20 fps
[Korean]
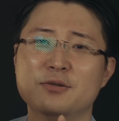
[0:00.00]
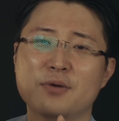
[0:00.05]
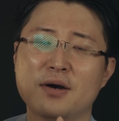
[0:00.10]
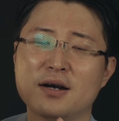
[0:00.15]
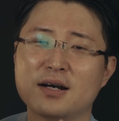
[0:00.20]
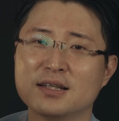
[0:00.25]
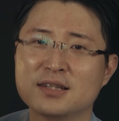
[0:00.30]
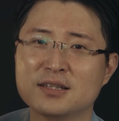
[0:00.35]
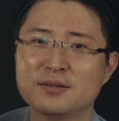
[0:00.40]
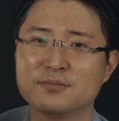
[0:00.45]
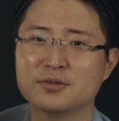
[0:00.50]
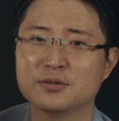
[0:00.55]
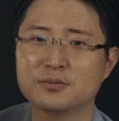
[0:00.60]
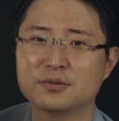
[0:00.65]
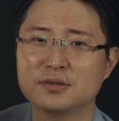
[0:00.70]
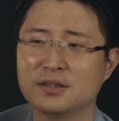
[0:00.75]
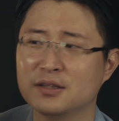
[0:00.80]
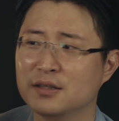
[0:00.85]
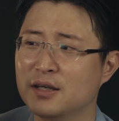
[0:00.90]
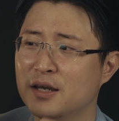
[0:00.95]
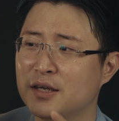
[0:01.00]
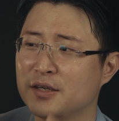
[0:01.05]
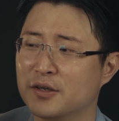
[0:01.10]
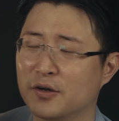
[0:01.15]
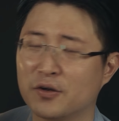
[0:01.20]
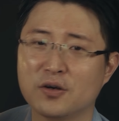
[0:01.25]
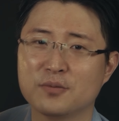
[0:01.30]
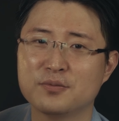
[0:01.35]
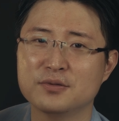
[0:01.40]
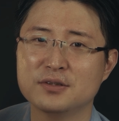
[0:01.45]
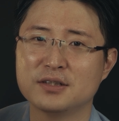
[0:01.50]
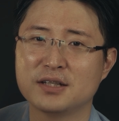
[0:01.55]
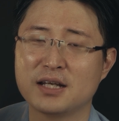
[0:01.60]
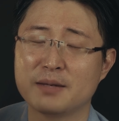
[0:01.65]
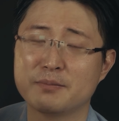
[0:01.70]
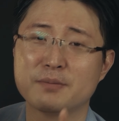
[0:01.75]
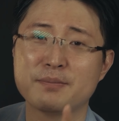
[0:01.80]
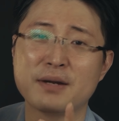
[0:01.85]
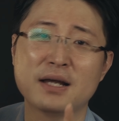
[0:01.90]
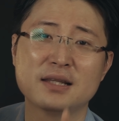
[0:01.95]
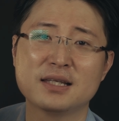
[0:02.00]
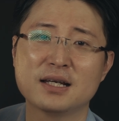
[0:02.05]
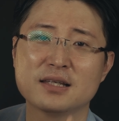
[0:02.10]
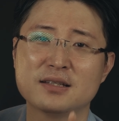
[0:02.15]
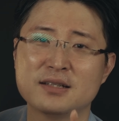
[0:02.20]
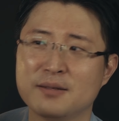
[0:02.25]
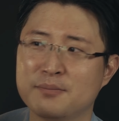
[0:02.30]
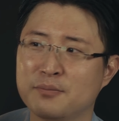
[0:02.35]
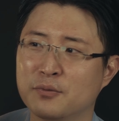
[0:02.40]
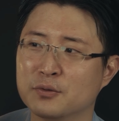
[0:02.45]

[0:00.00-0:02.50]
이와 같은 부분은 여러분들이 한번 판단을 해